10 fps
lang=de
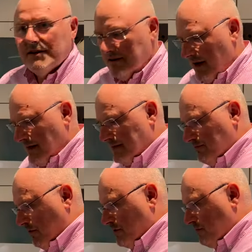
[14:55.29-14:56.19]
Das
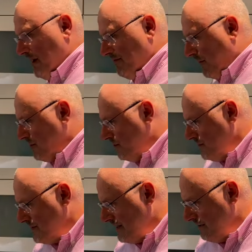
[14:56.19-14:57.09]
Bosch
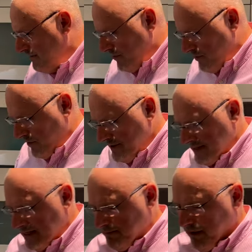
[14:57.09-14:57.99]
PVQ
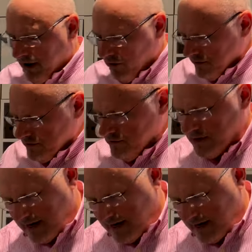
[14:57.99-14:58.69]
795 braucht nur